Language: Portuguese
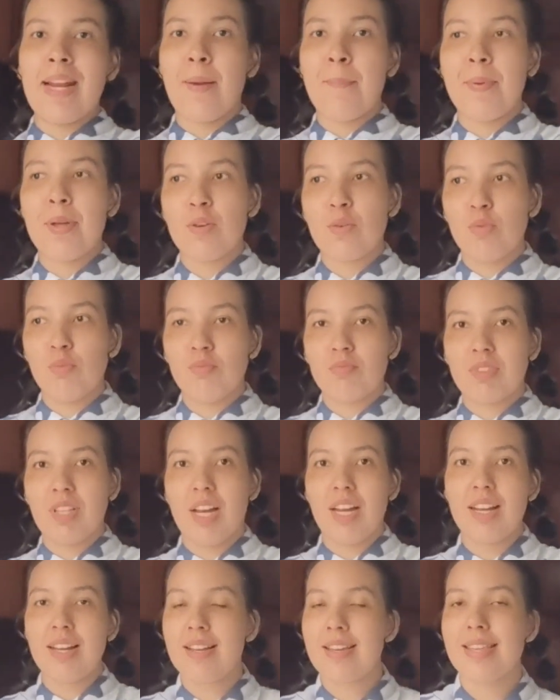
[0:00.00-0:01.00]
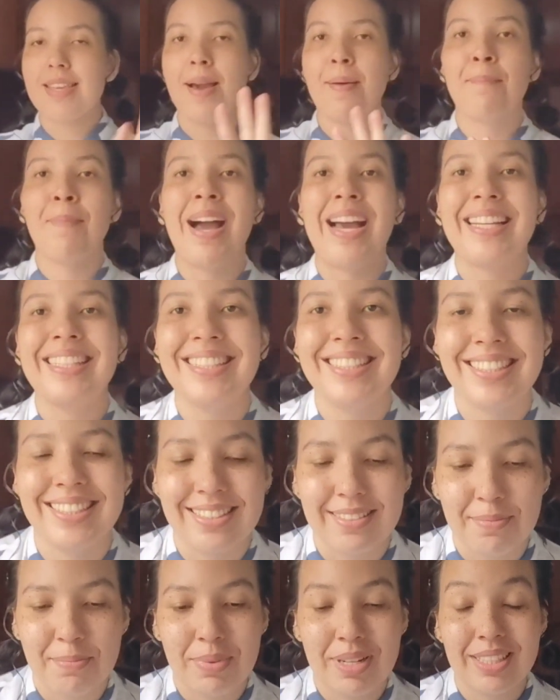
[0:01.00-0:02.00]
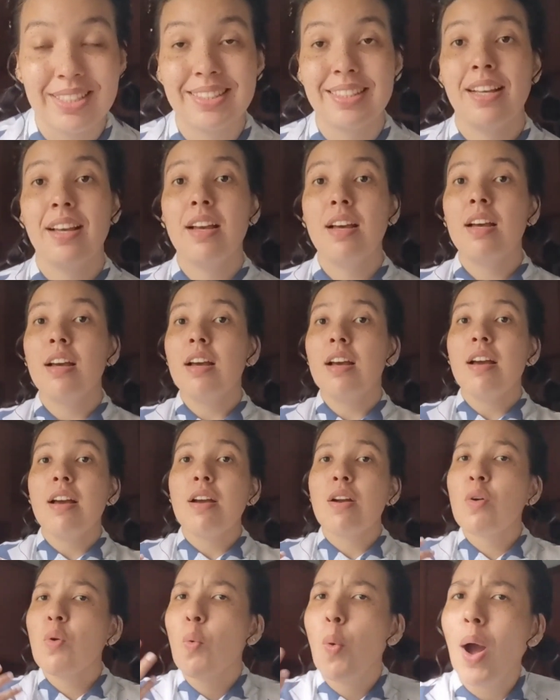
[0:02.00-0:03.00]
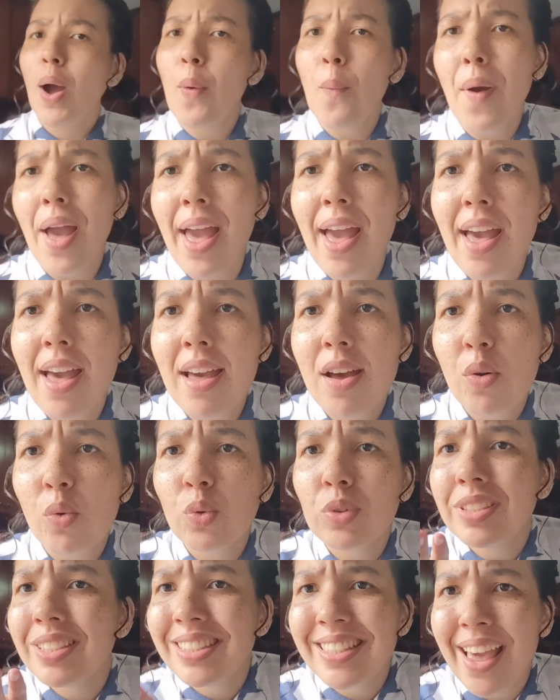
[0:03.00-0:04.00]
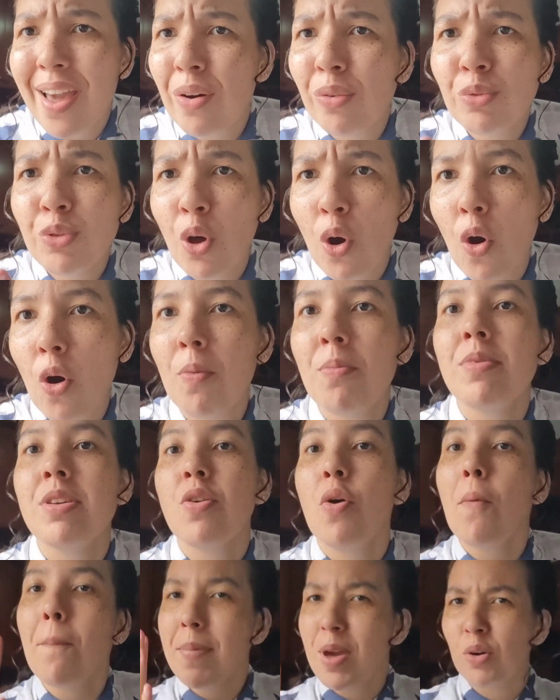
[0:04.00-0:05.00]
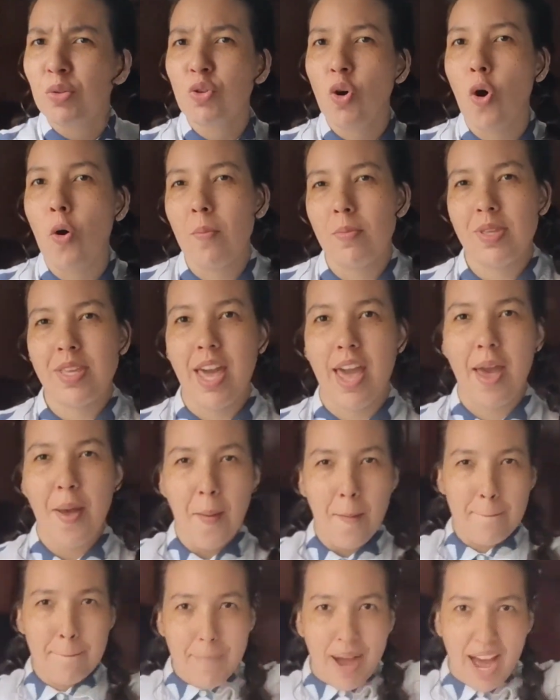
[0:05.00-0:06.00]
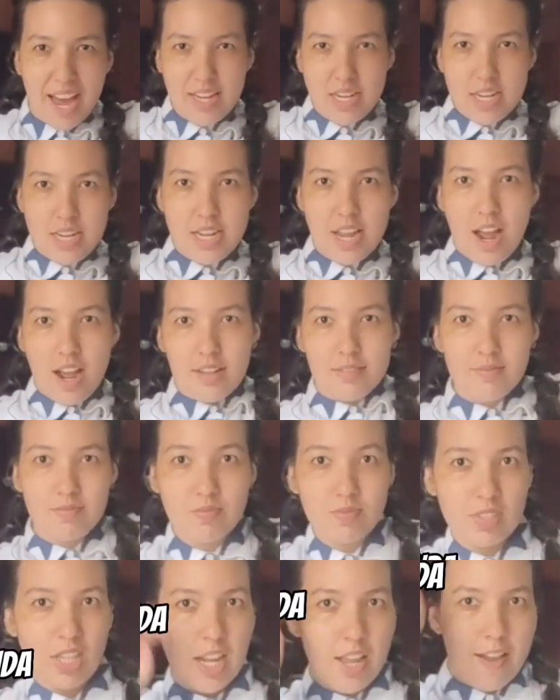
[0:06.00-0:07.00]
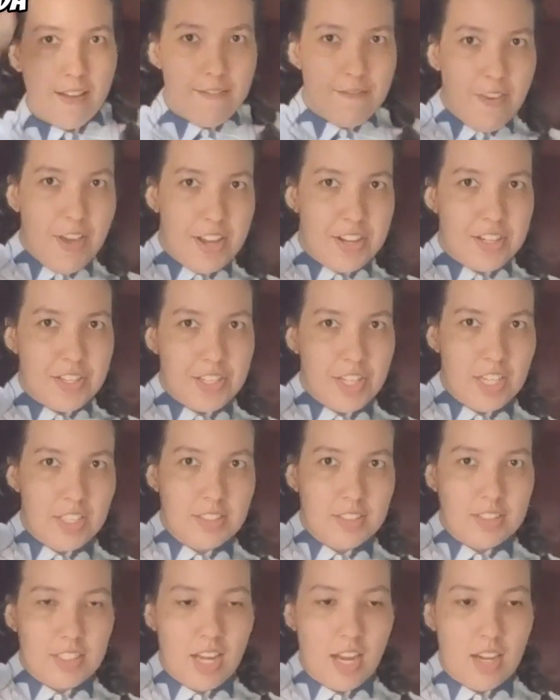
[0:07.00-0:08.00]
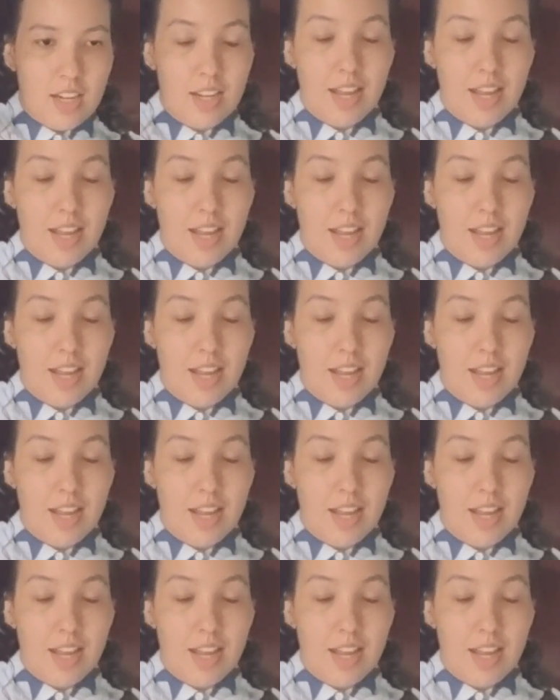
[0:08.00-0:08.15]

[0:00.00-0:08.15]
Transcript: pergunta, e a mais simples. Qual é o seu nome? O meu nome é Maria Fernanda.